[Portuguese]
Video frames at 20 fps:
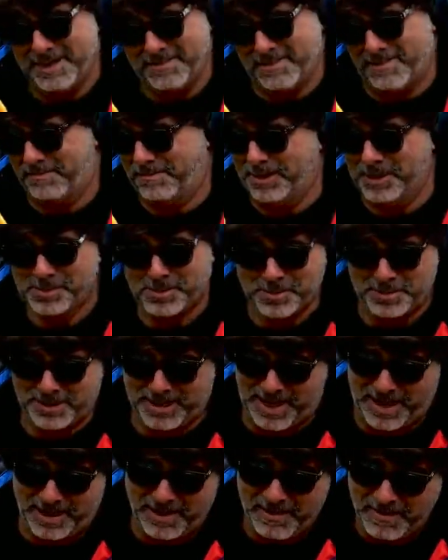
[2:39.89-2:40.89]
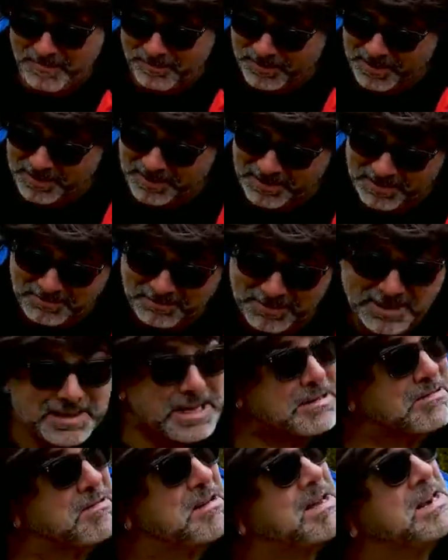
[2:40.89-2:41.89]
ia me apaixonar. Mas
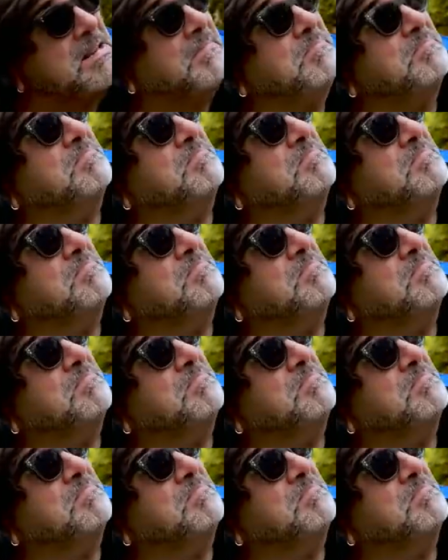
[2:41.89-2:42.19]
agora